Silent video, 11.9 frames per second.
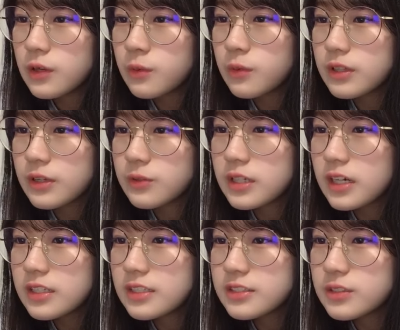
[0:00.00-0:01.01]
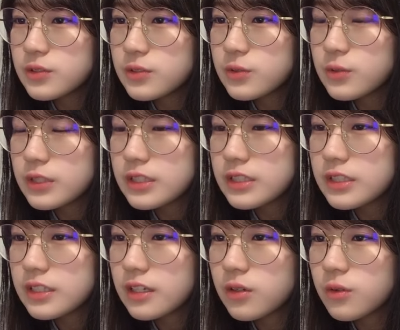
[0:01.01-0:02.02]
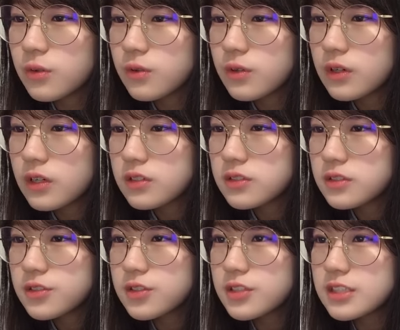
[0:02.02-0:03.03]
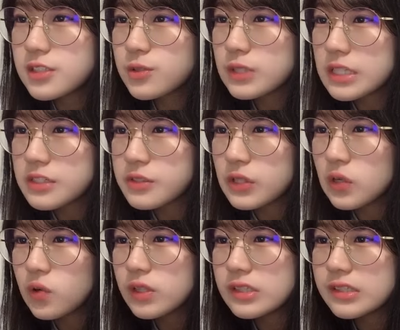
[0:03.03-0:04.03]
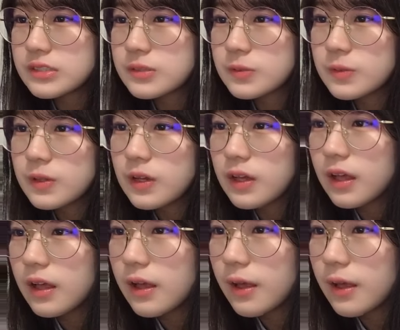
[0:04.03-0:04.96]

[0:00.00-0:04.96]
そう気はねお腹出しは多いんでね結構涼しそうな衣装が多いんですよ